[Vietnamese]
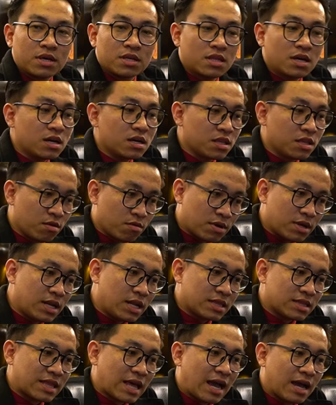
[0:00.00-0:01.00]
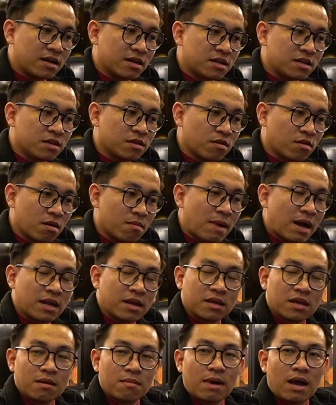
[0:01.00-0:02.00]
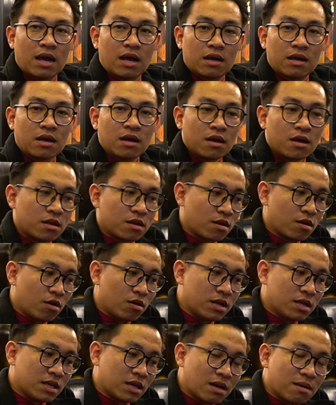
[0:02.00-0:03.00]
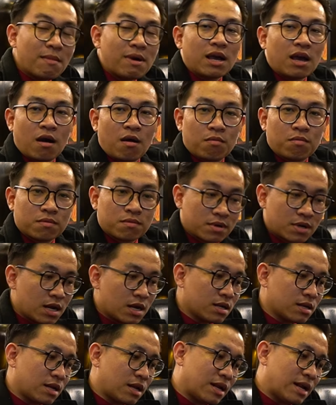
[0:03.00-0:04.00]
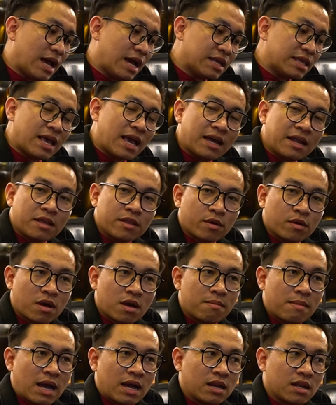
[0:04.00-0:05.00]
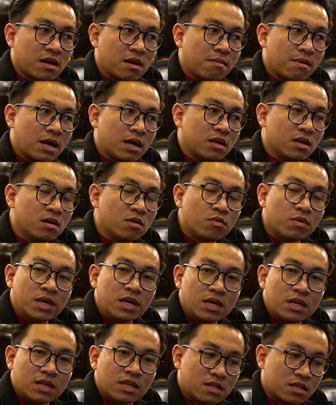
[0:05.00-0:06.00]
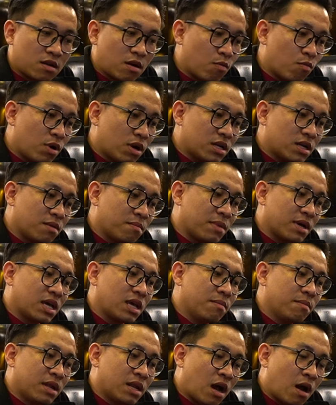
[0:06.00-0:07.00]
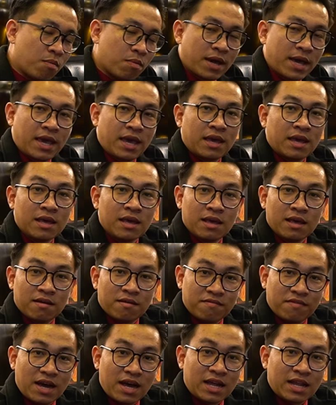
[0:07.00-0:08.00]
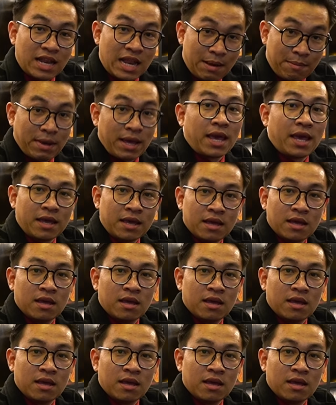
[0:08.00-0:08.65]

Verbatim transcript: kiến thức, nhiều cái nền tảng riêng cho các bạn để các bạn, đó là những cái bài học rất là đáng giá để cho các bạn, để các bạn lưu ý trong quá trình mà khi mình học nghề và làm nghề.